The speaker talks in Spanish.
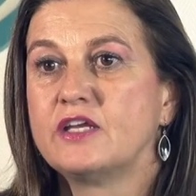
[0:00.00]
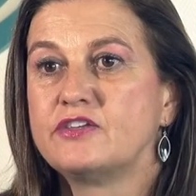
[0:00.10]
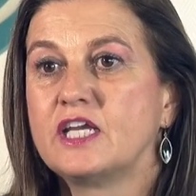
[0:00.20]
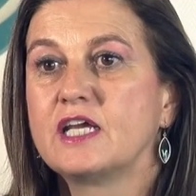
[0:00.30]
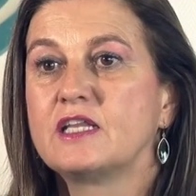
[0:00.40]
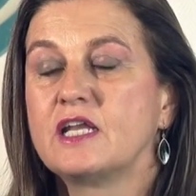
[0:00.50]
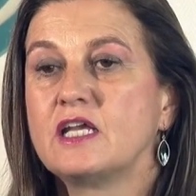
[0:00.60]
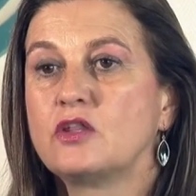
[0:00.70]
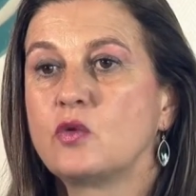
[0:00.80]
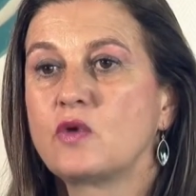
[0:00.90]
siguen
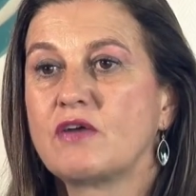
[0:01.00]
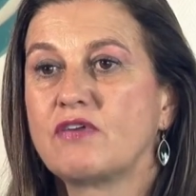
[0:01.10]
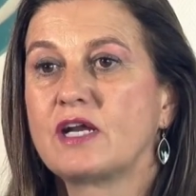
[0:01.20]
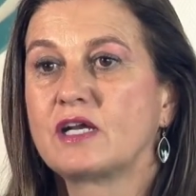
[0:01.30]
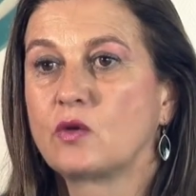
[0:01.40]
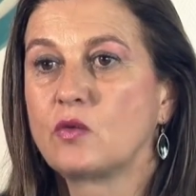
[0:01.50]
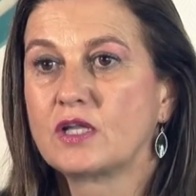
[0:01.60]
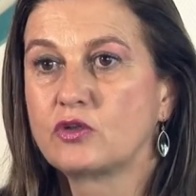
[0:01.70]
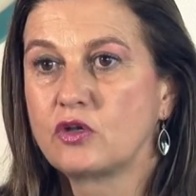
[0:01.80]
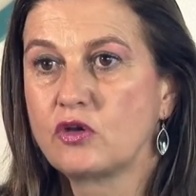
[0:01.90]
teniendo un afán
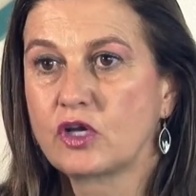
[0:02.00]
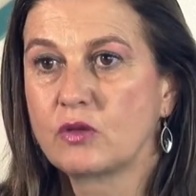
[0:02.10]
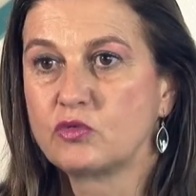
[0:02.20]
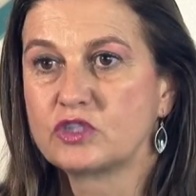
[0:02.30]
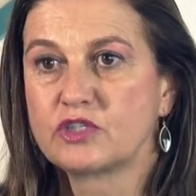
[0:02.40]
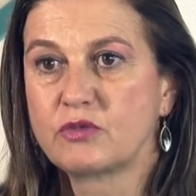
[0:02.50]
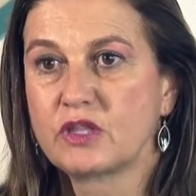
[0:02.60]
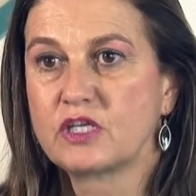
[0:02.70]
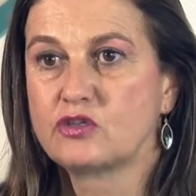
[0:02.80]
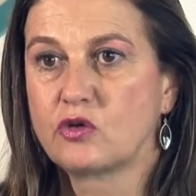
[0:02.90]
regulatorio que muchas
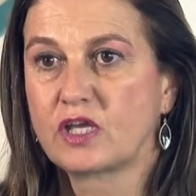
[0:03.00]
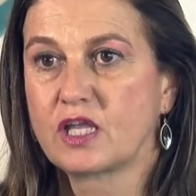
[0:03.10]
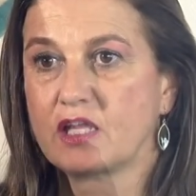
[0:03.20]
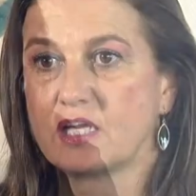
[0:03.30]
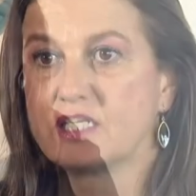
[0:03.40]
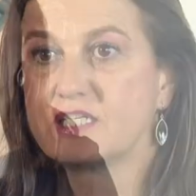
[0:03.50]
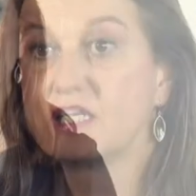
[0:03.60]
veces lo que hacen es